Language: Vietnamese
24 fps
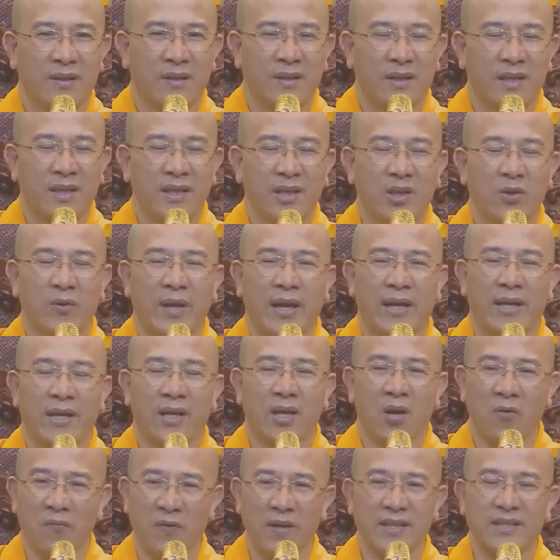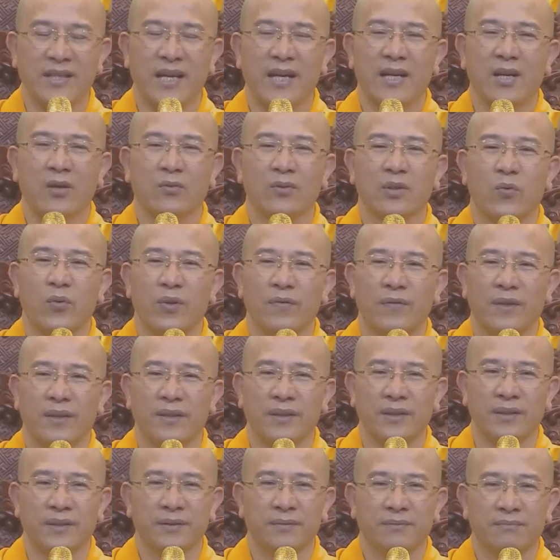Cái điều này không phải dễ đâu thưa quý Phật
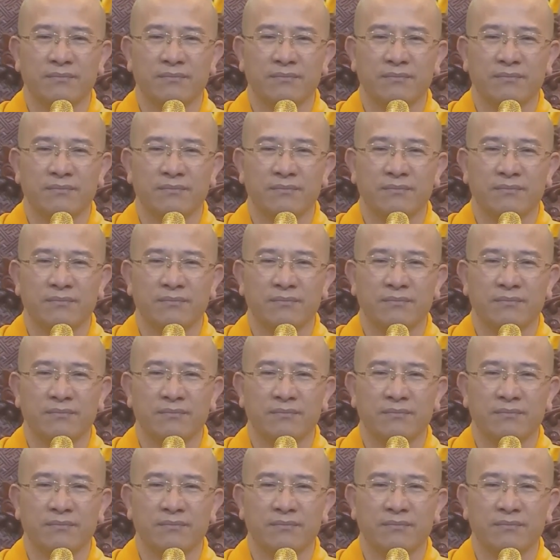tử.